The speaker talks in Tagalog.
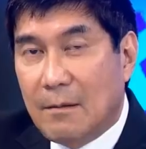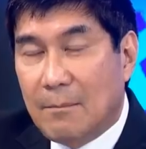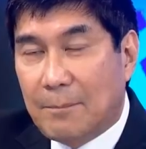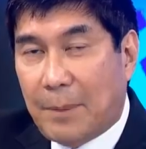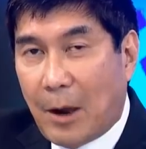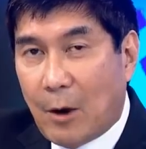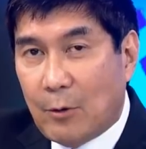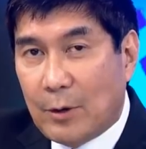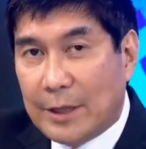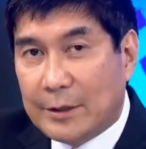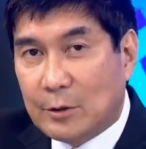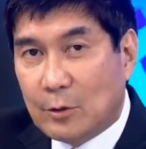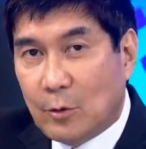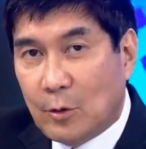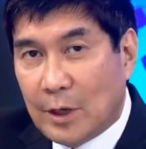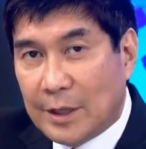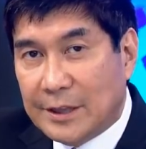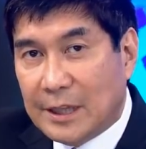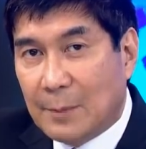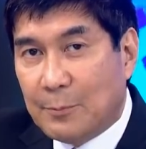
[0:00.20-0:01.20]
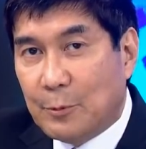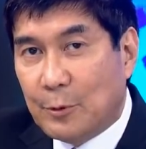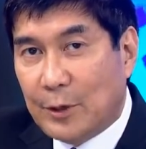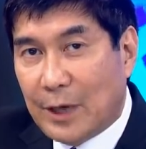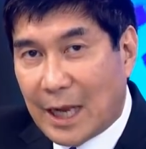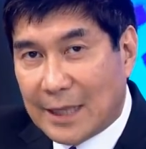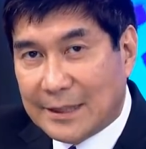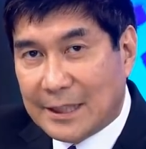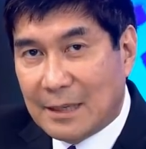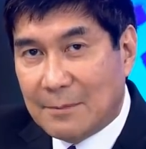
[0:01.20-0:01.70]
Paulit-ulit na po
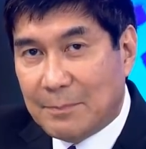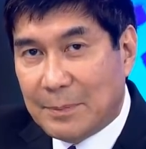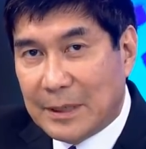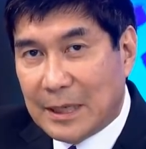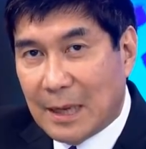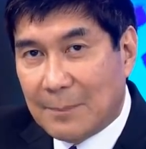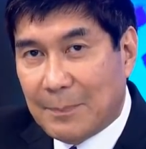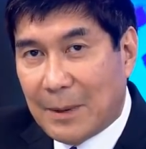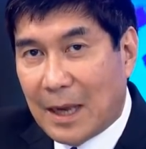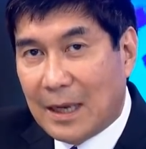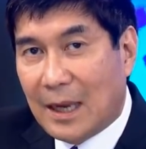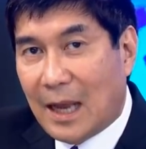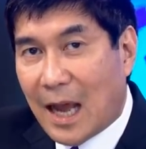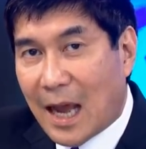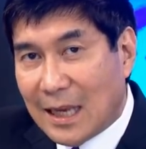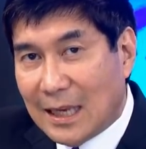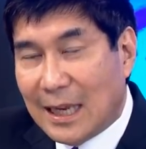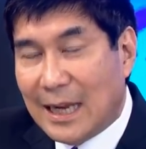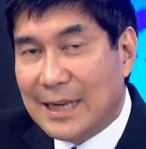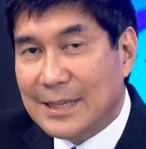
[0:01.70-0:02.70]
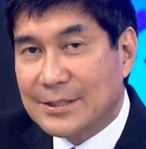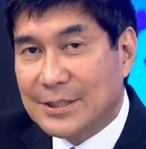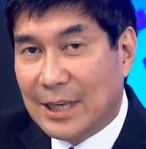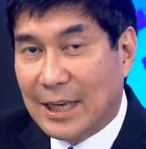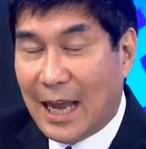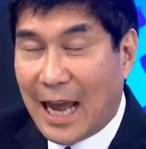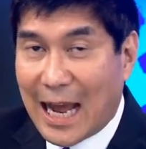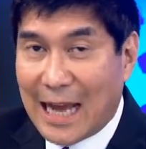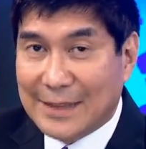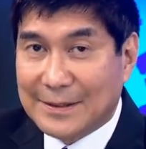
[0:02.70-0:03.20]
natin pinapaalaala sa
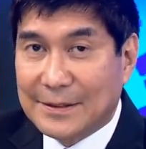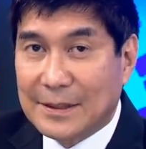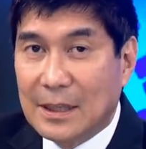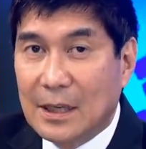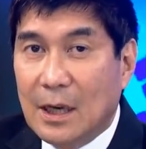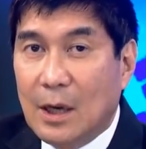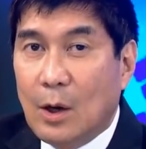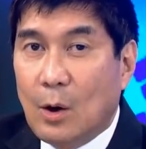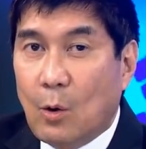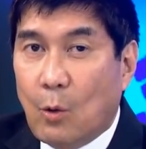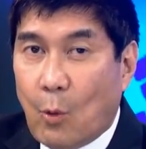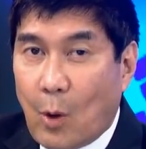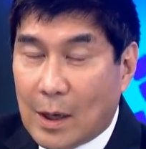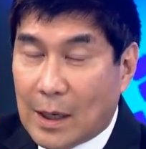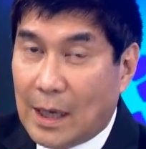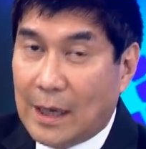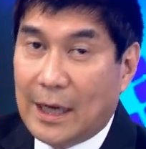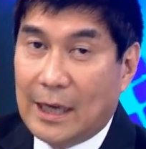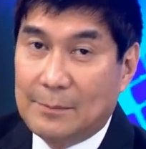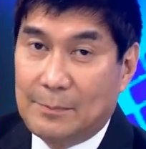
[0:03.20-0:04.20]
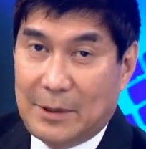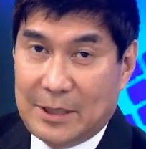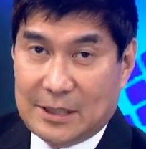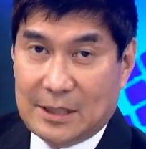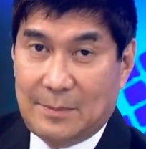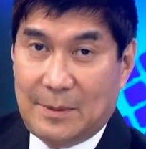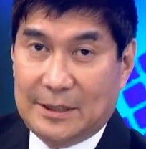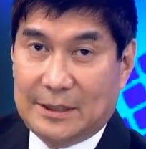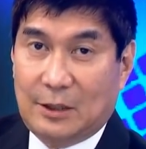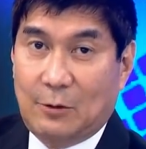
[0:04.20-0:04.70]
lahat. Huwag agad
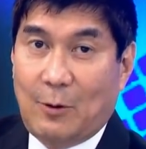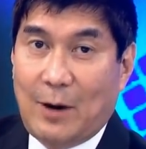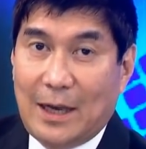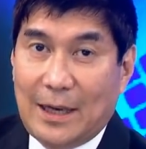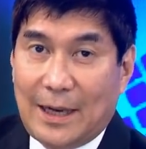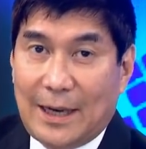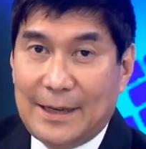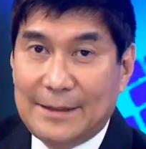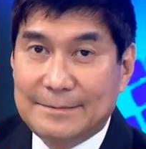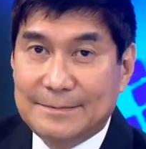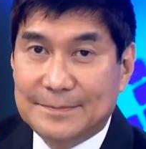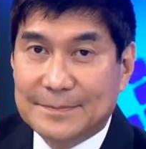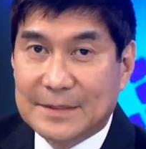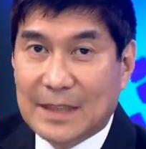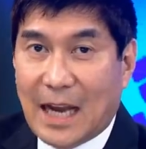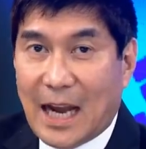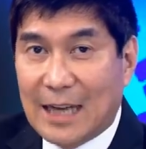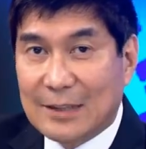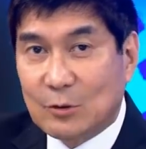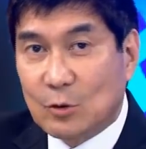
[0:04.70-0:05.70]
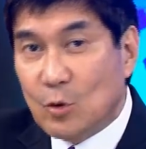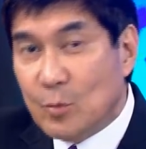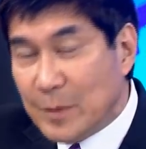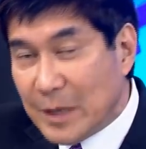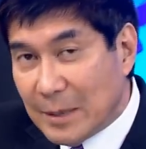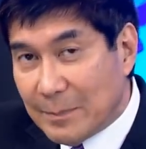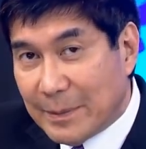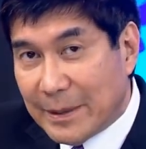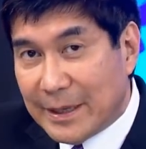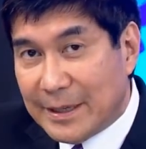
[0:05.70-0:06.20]
basta magtiwala at
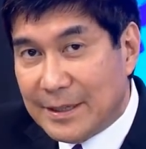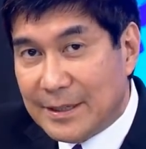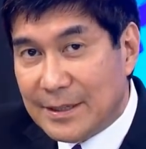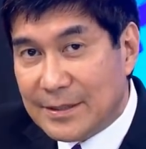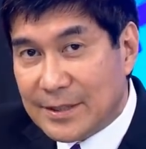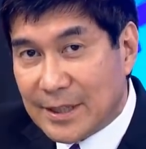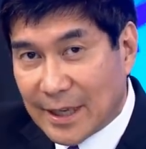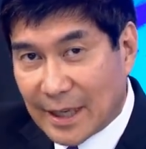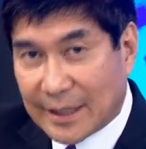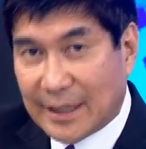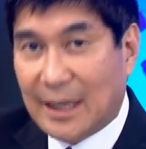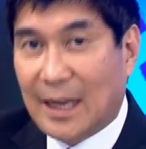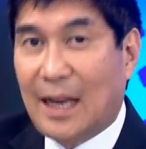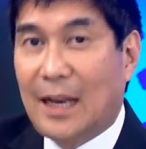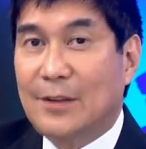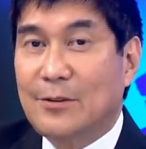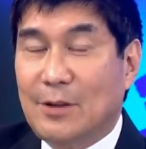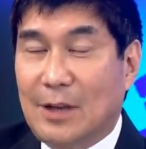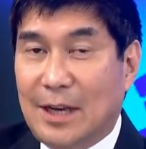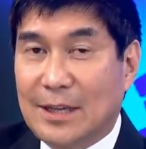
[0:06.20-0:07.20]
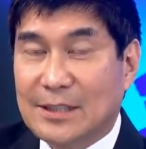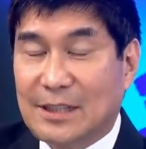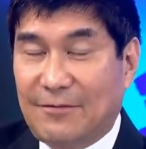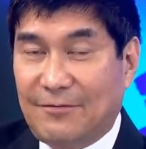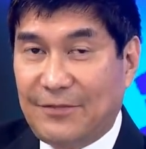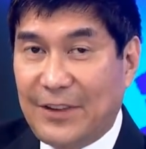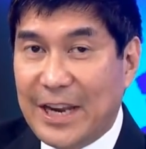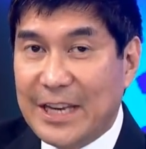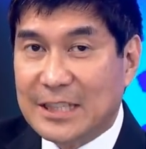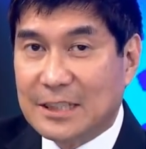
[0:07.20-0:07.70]
umibig sa nakilala niyo lang sa
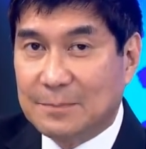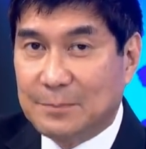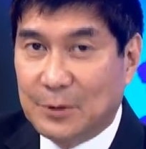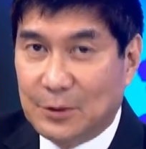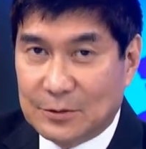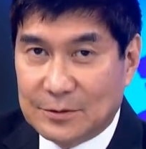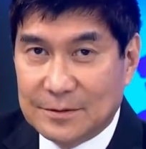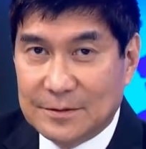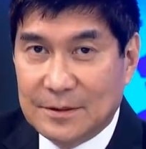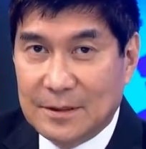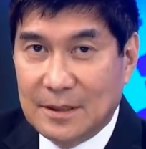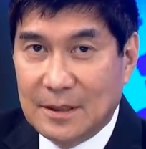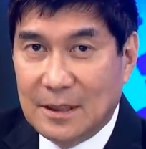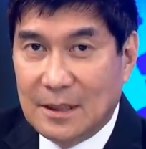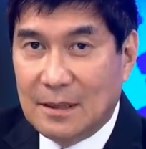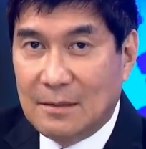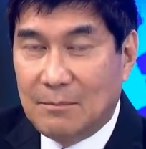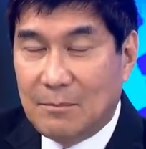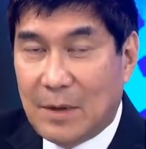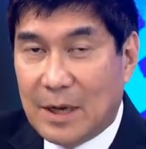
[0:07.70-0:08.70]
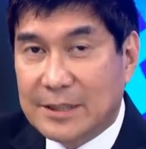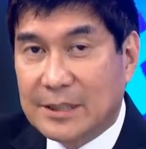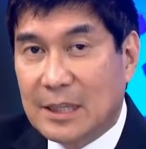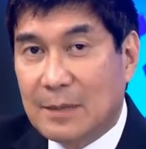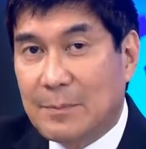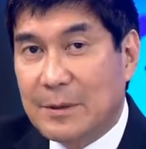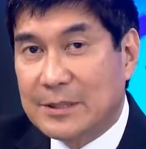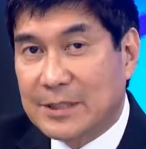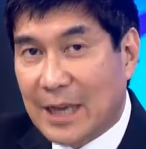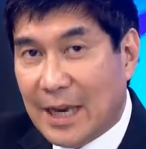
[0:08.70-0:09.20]
Facebook.
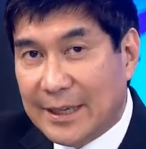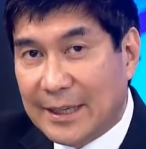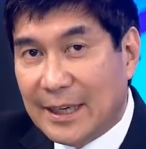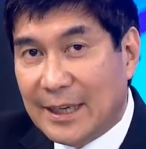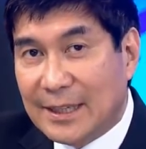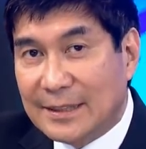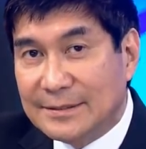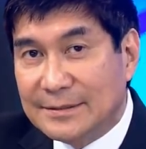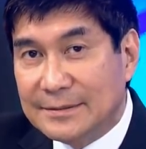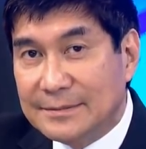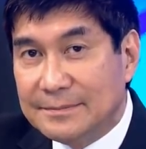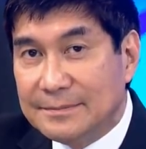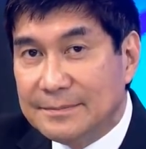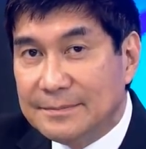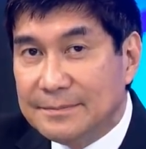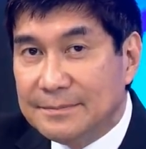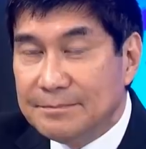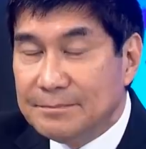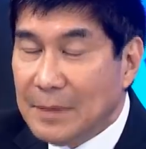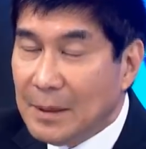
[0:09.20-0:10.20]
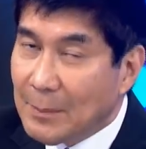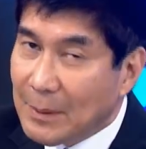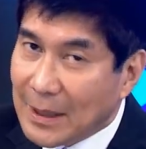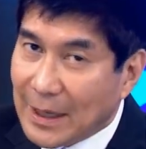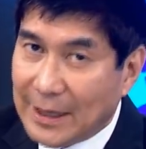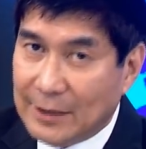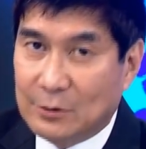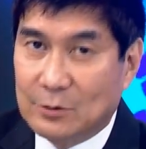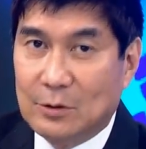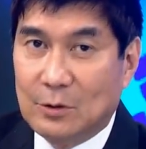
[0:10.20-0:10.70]
Mangsilbisanang
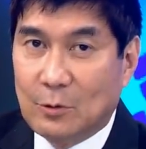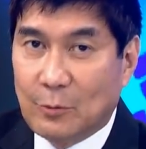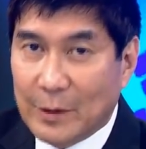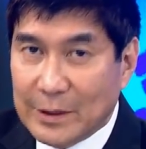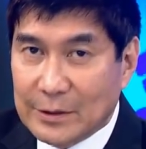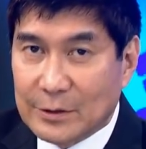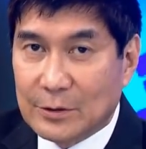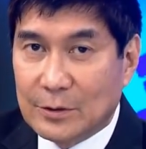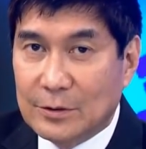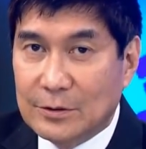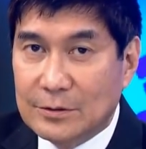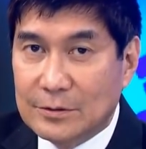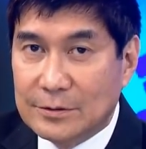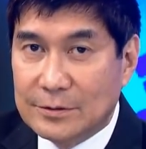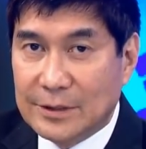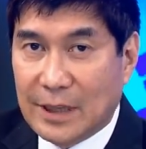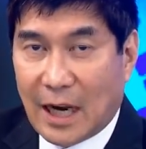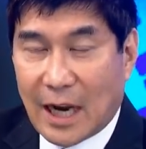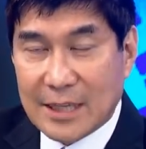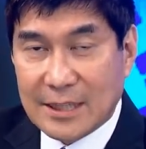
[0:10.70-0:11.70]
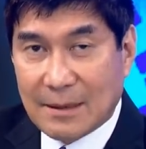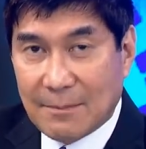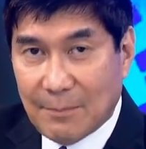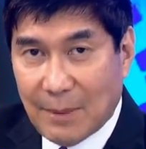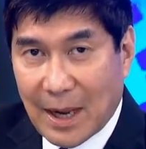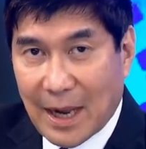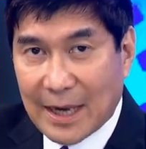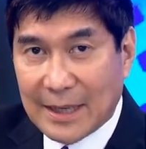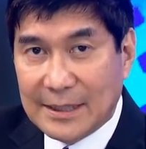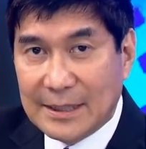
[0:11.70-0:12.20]
babala itong kwento ng
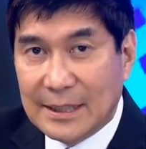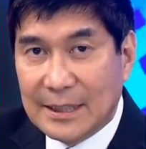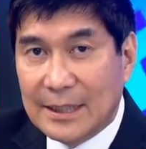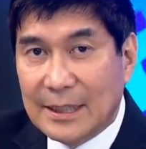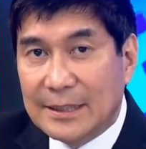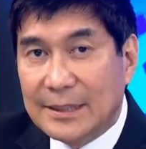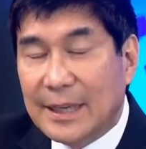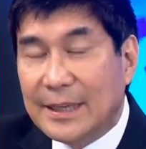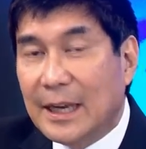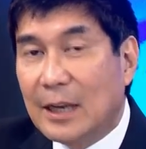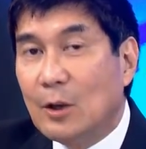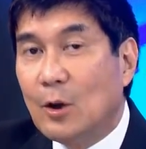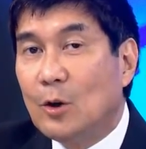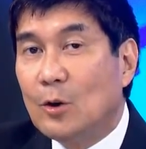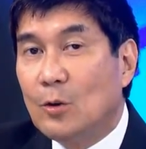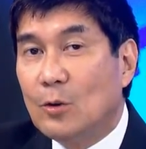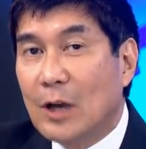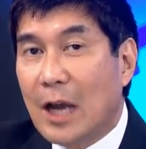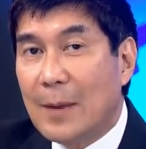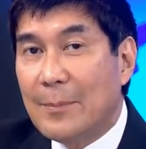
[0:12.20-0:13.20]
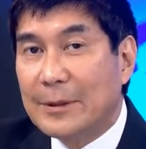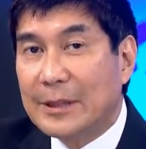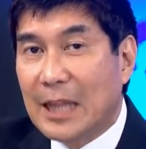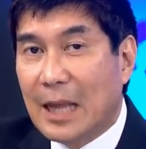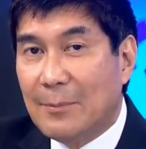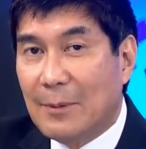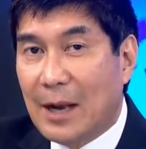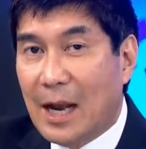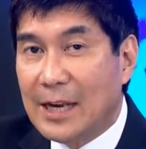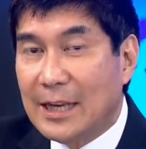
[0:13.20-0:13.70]
kasambahay na naloko gamit
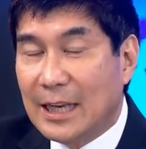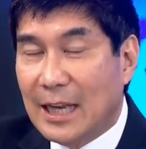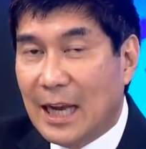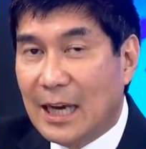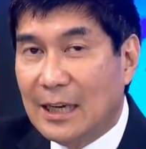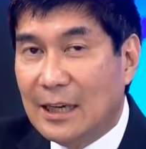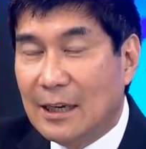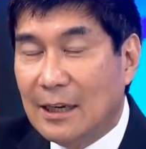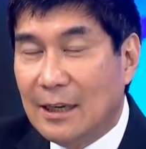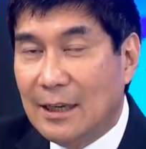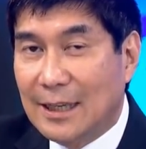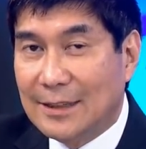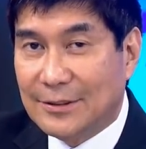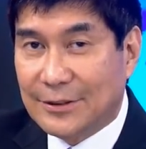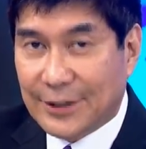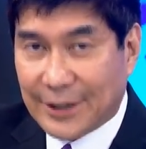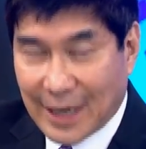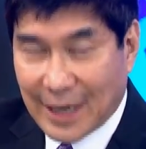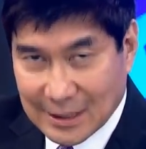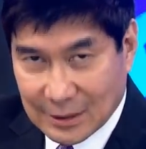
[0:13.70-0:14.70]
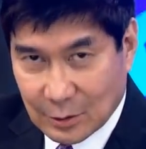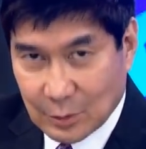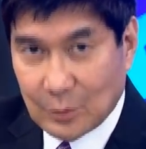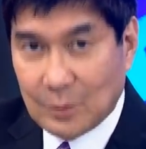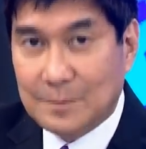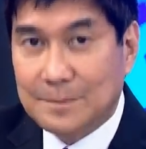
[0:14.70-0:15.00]
lamang ang ilang litrato.